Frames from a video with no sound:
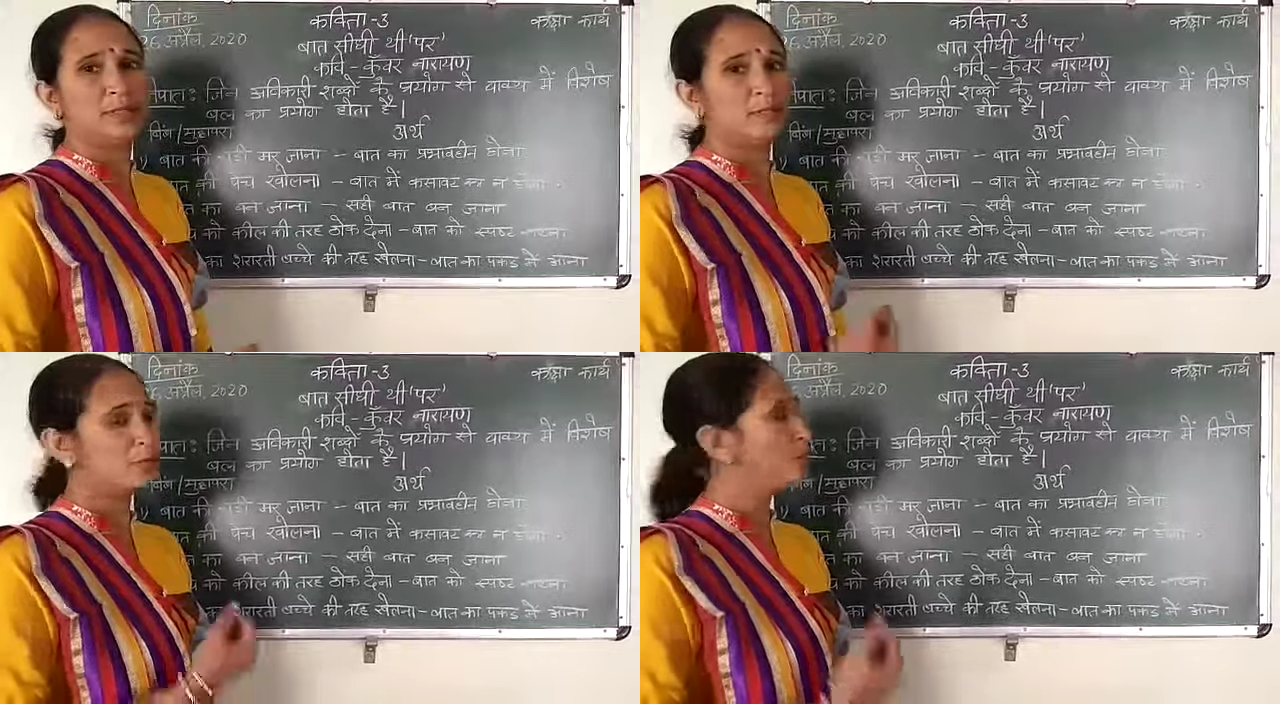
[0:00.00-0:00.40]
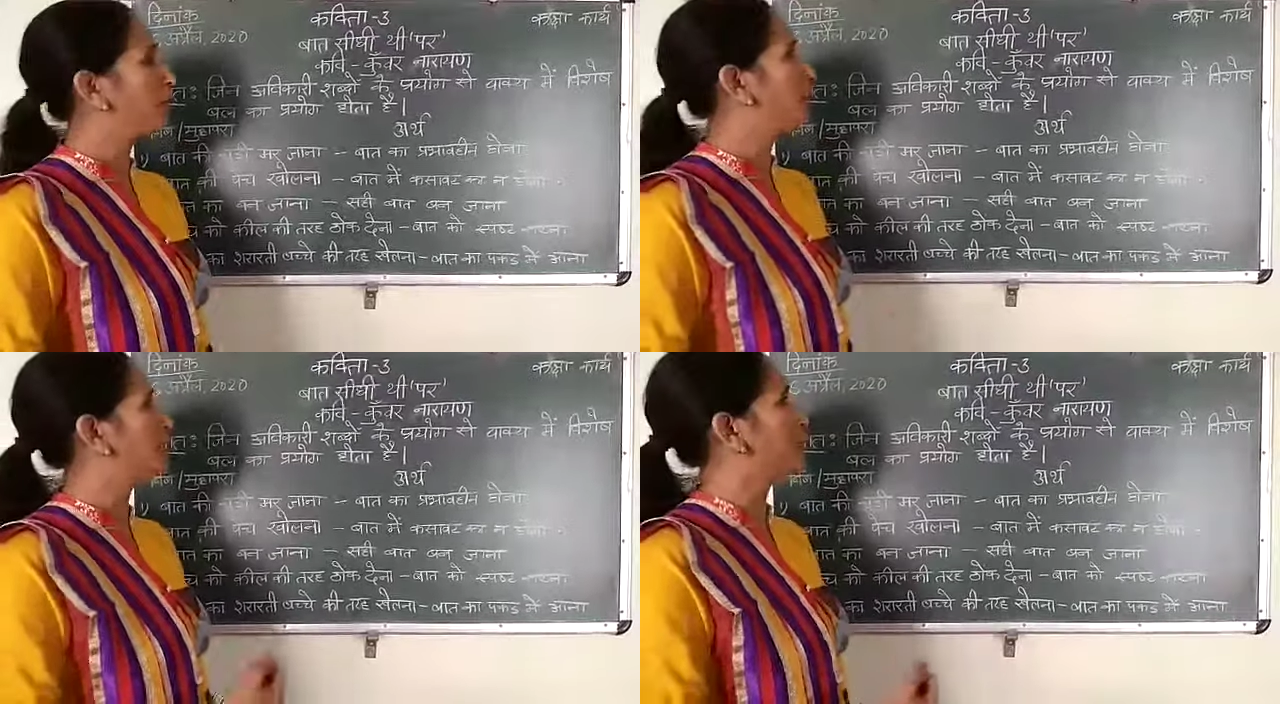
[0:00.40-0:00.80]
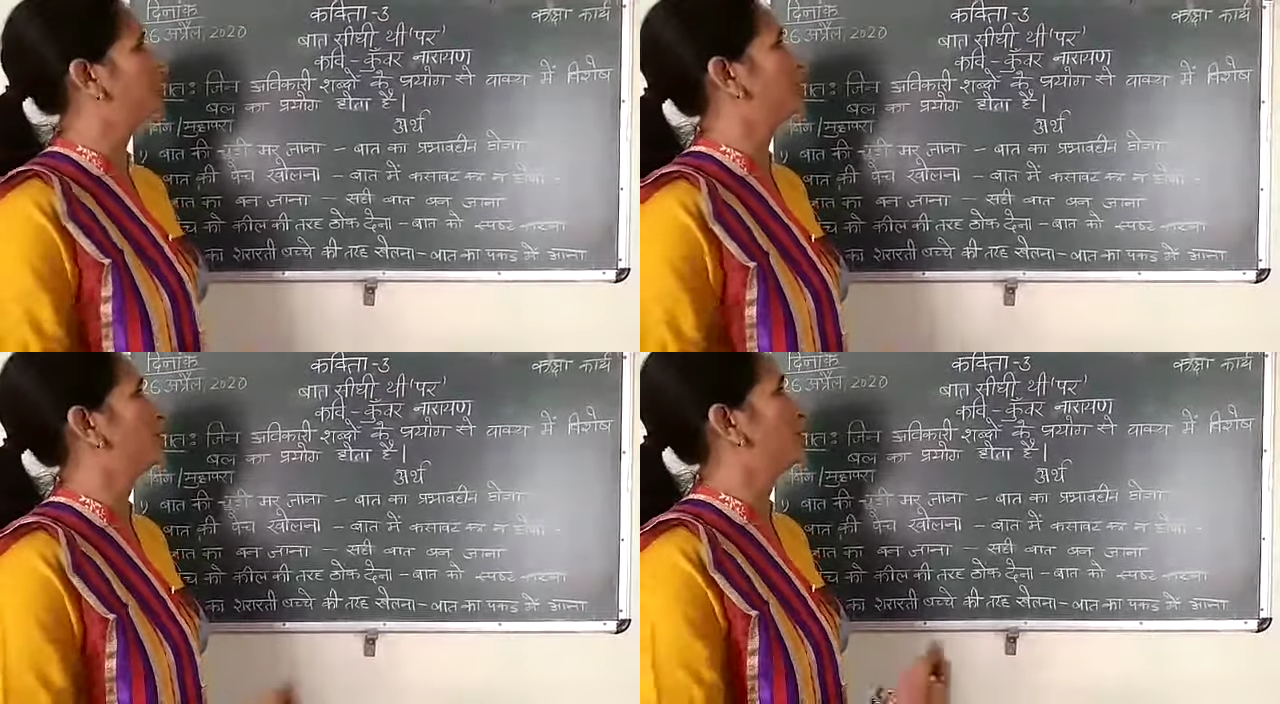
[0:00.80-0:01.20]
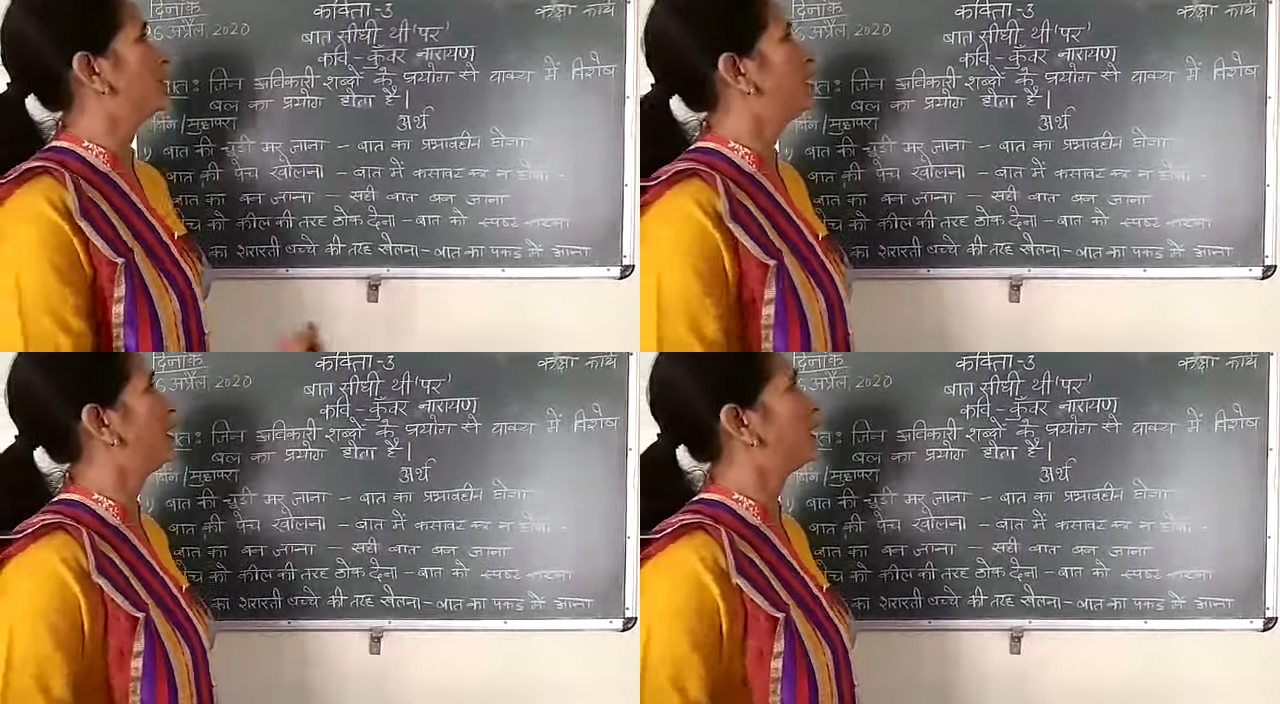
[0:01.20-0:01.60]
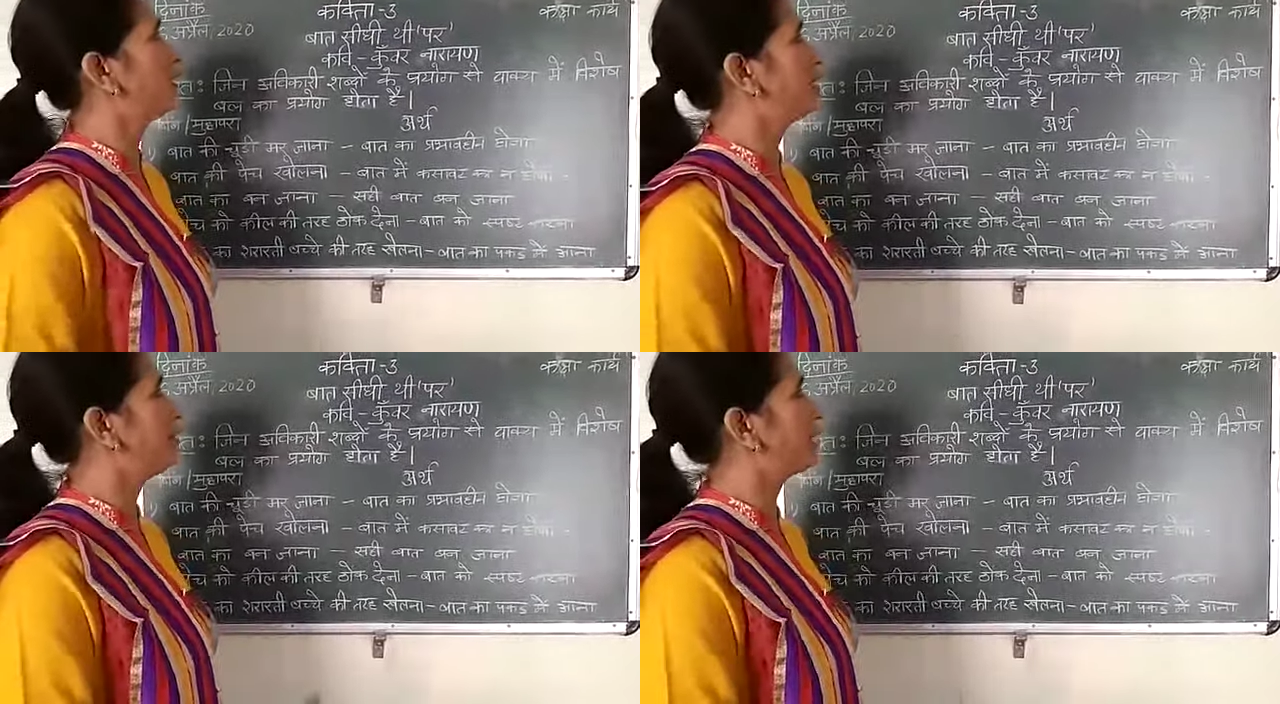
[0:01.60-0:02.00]
सुपर बात बच्चों
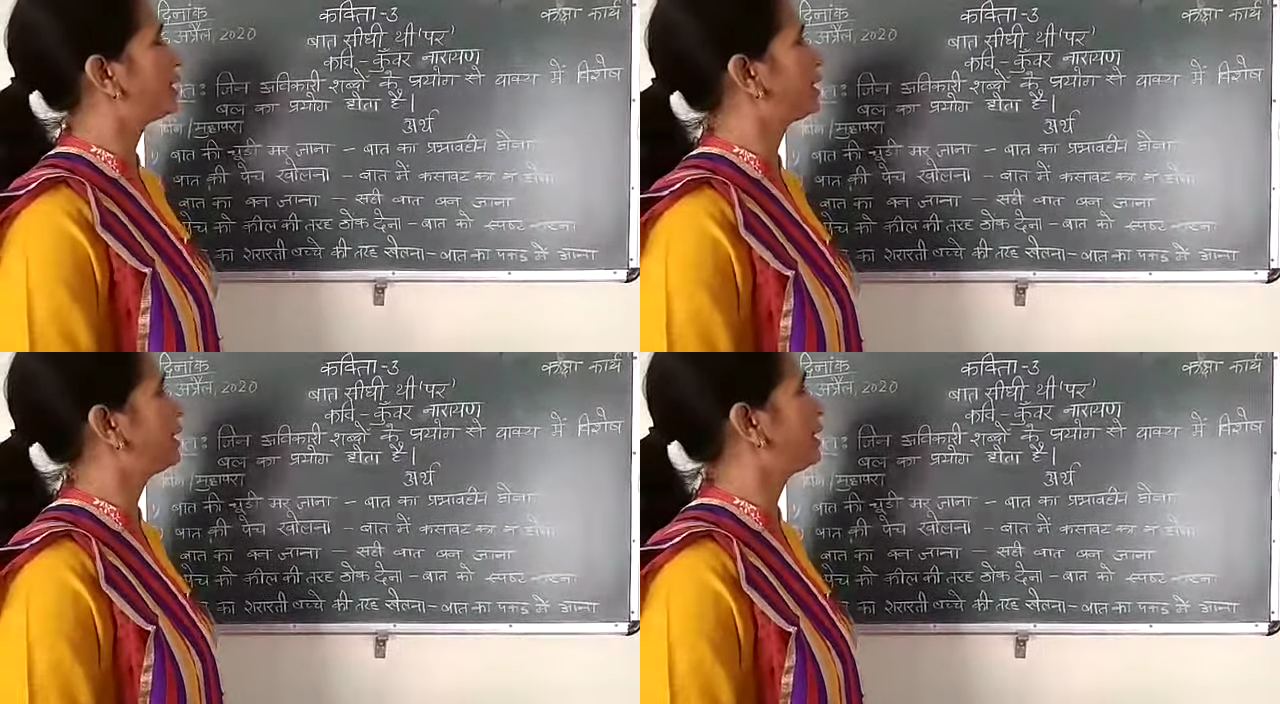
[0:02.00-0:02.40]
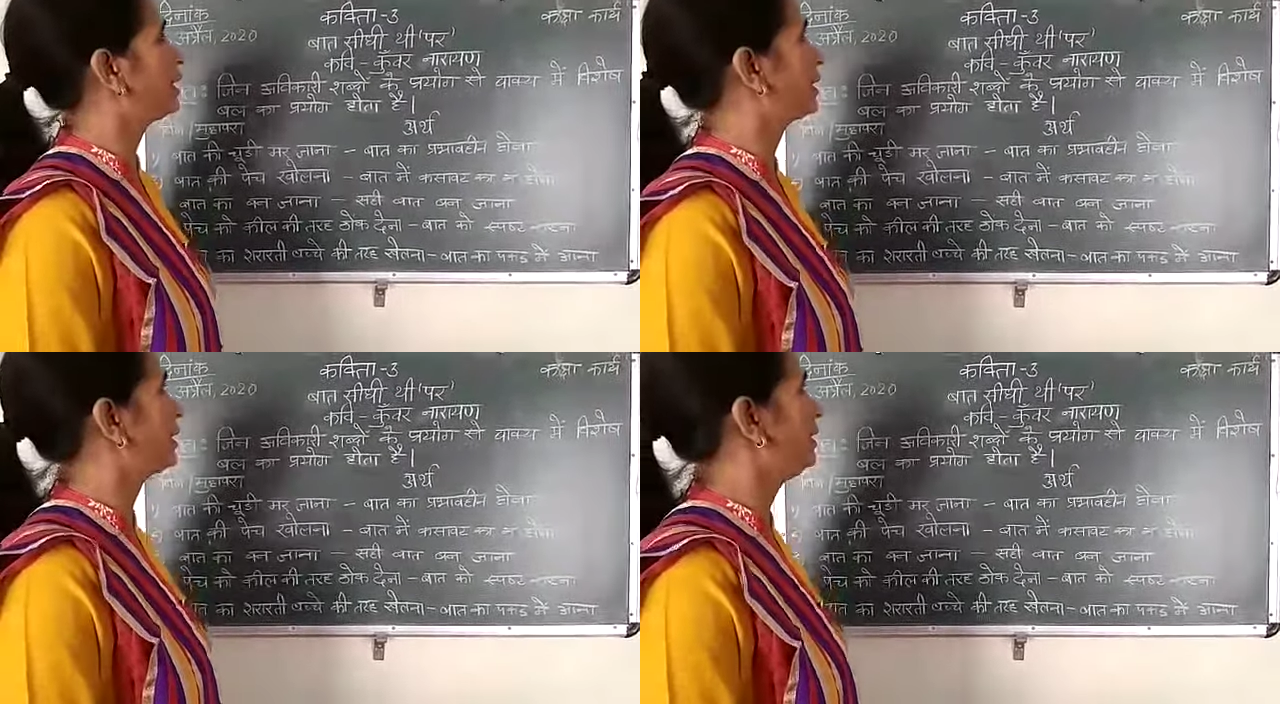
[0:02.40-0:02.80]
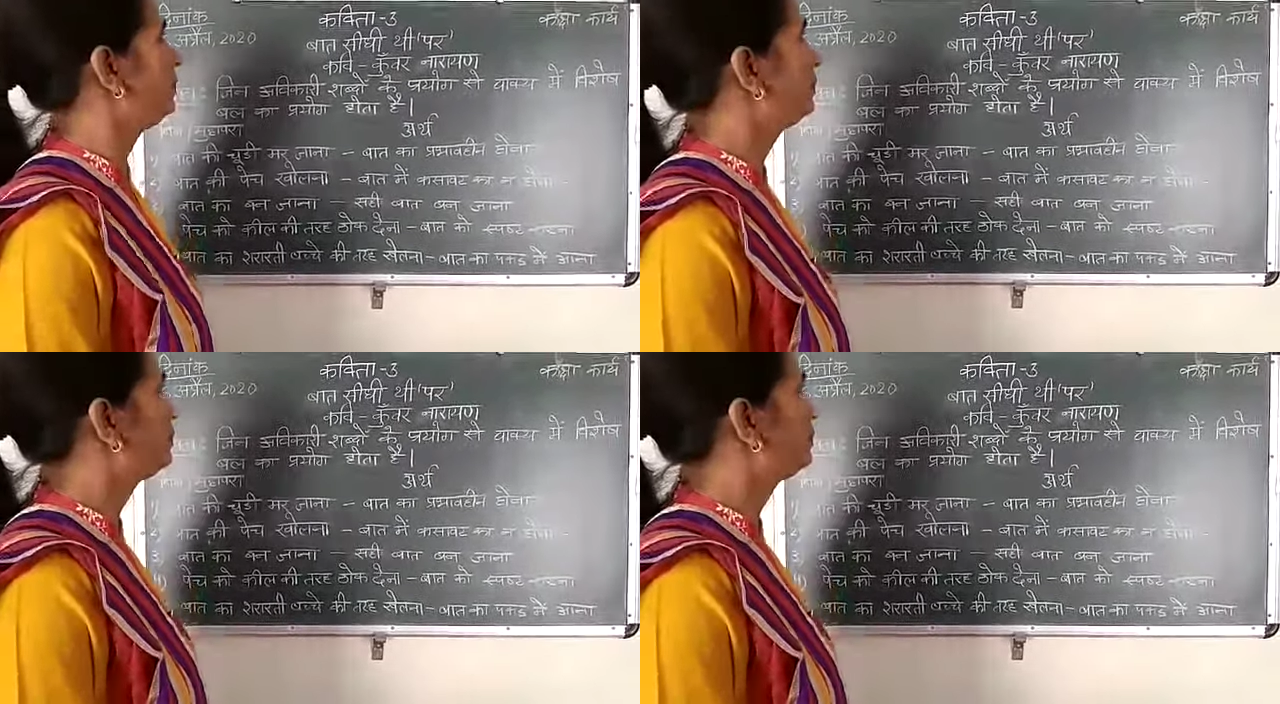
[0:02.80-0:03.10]
आज कविता तीन करेंगे